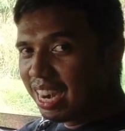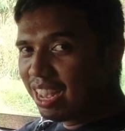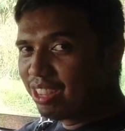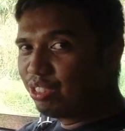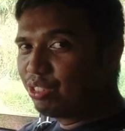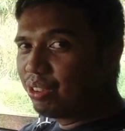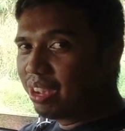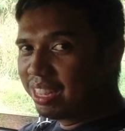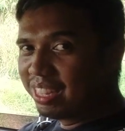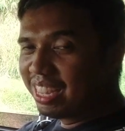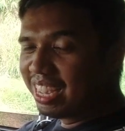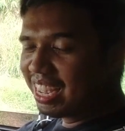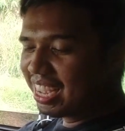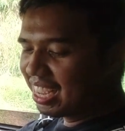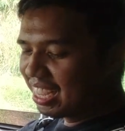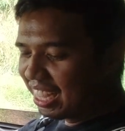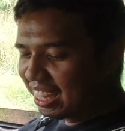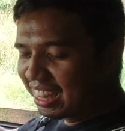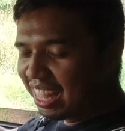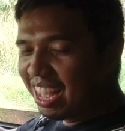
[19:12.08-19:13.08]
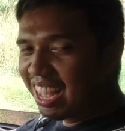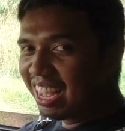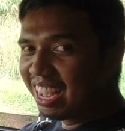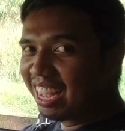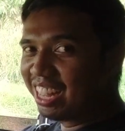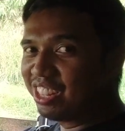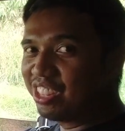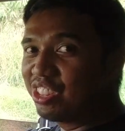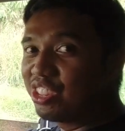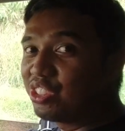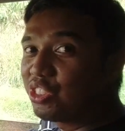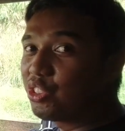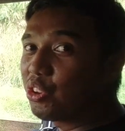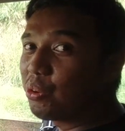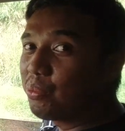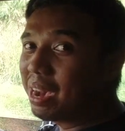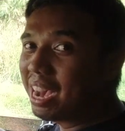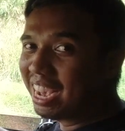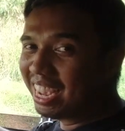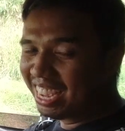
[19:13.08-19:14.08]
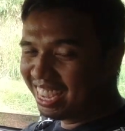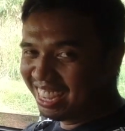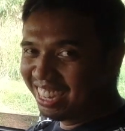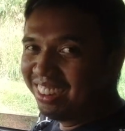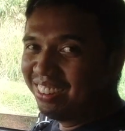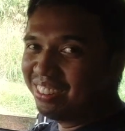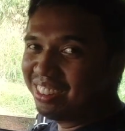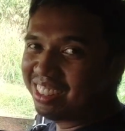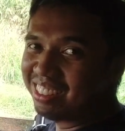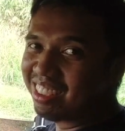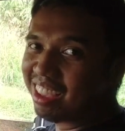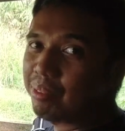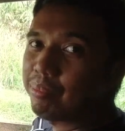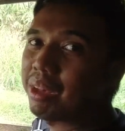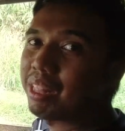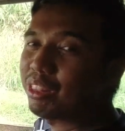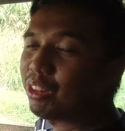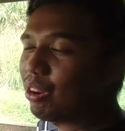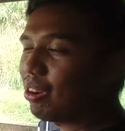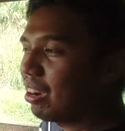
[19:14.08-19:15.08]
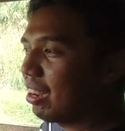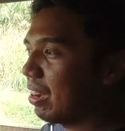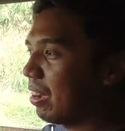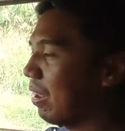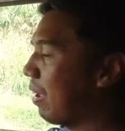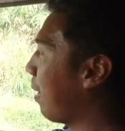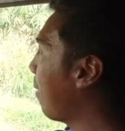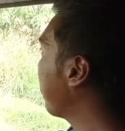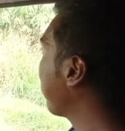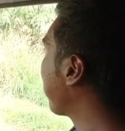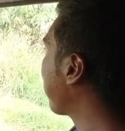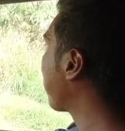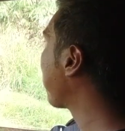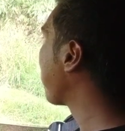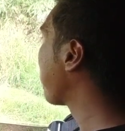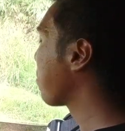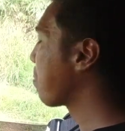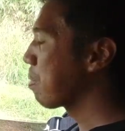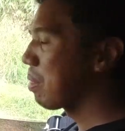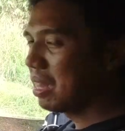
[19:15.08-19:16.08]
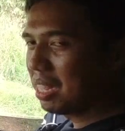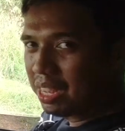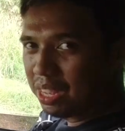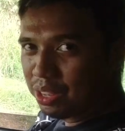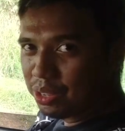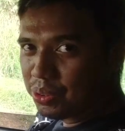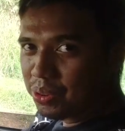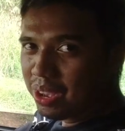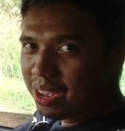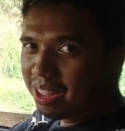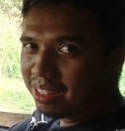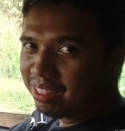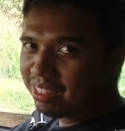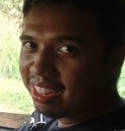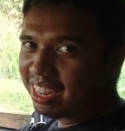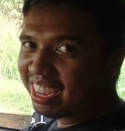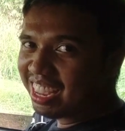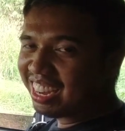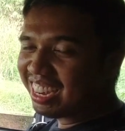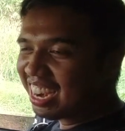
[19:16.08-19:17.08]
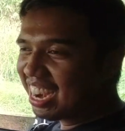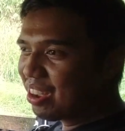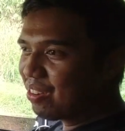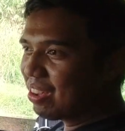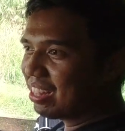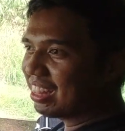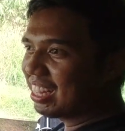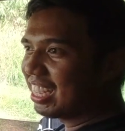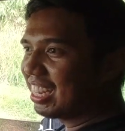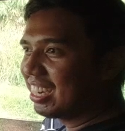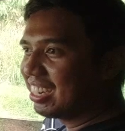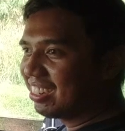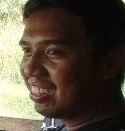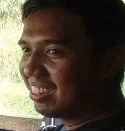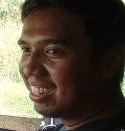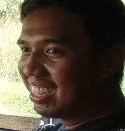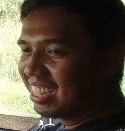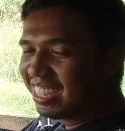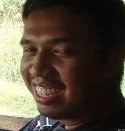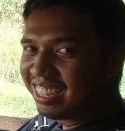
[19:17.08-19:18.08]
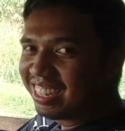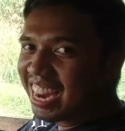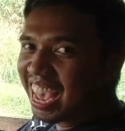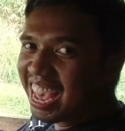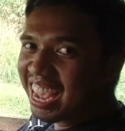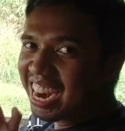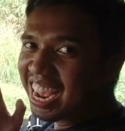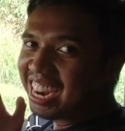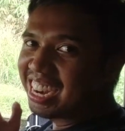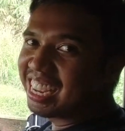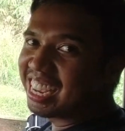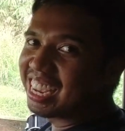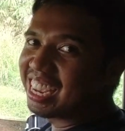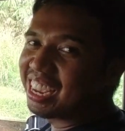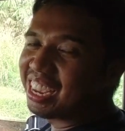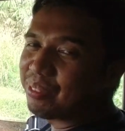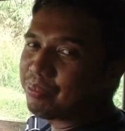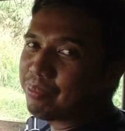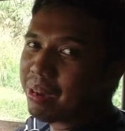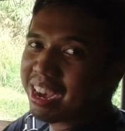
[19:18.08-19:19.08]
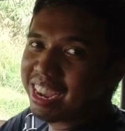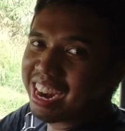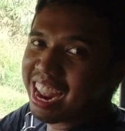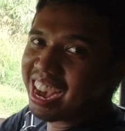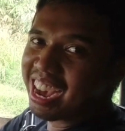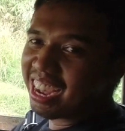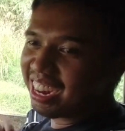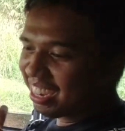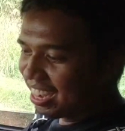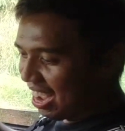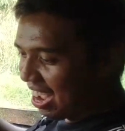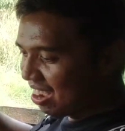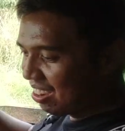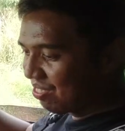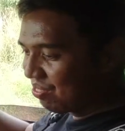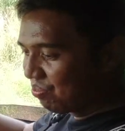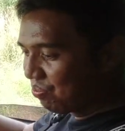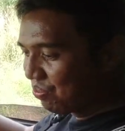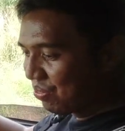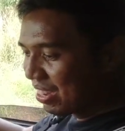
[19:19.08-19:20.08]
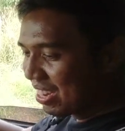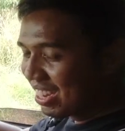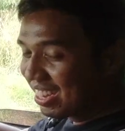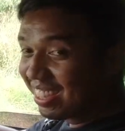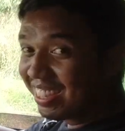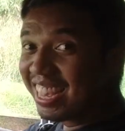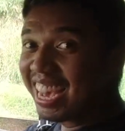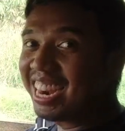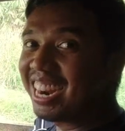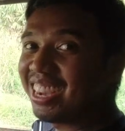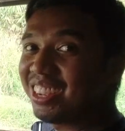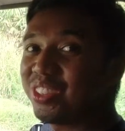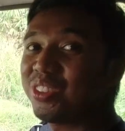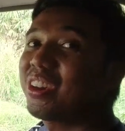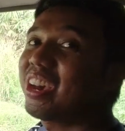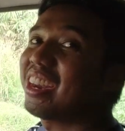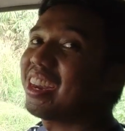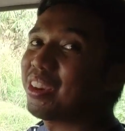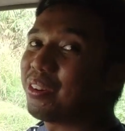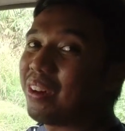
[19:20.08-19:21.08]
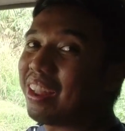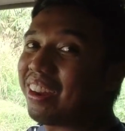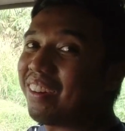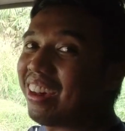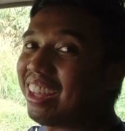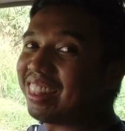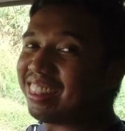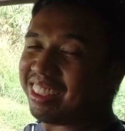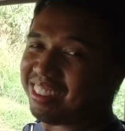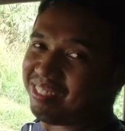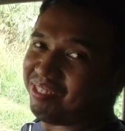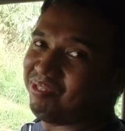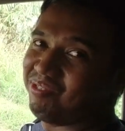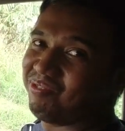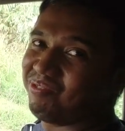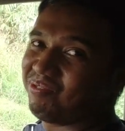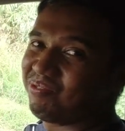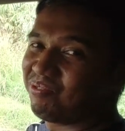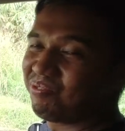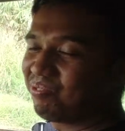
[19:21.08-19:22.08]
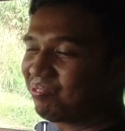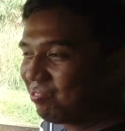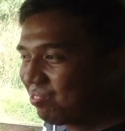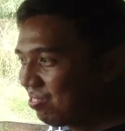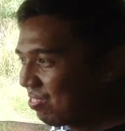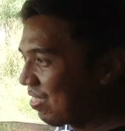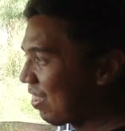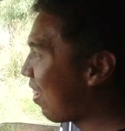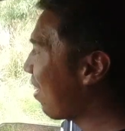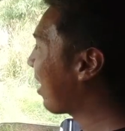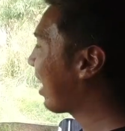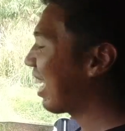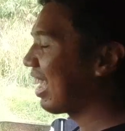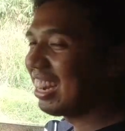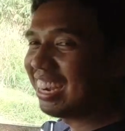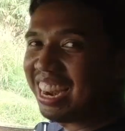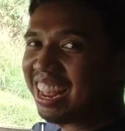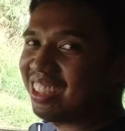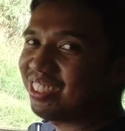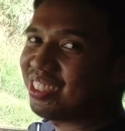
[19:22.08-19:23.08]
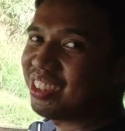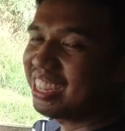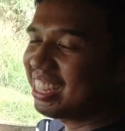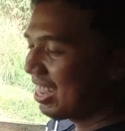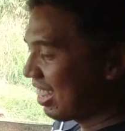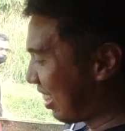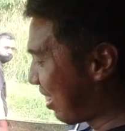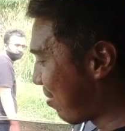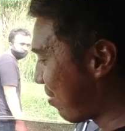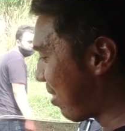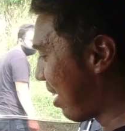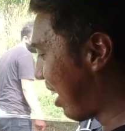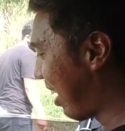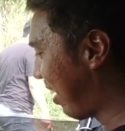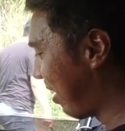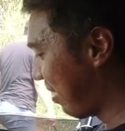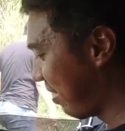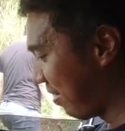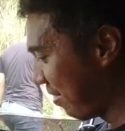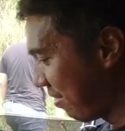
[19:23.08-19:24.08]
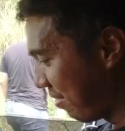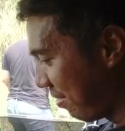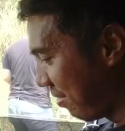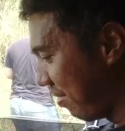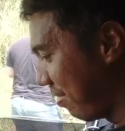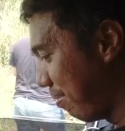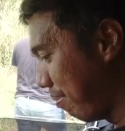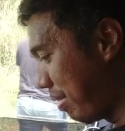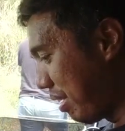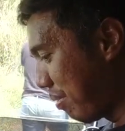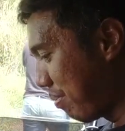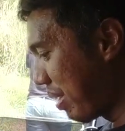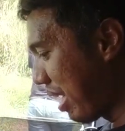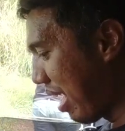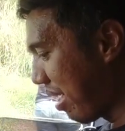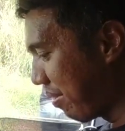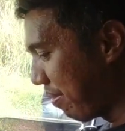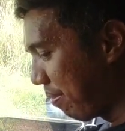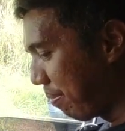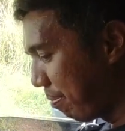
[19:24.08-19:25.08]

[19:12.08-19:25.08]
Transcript: langsung aja kita akan nyobain Nissan Patrol ini. Gue akan sedikit ngelawatin daerah di Pagedangan yang jarang juga nih gue lewatin. Oke, langsung aja kita mulai. Bismillah.